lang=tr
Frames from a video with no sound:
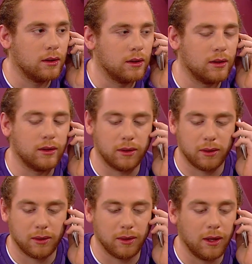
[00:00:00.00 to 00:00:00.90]
Ee,
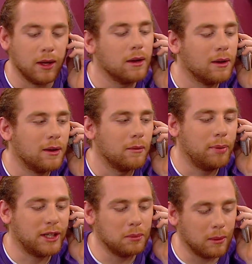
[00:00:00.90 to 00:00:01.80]

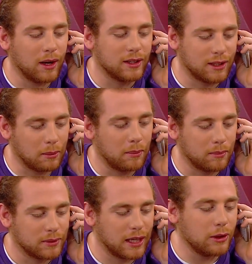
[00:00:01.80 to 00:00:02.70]
peki baba tamam
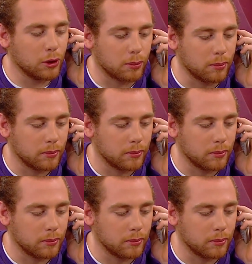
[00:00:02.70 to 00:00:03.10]
geliyorum.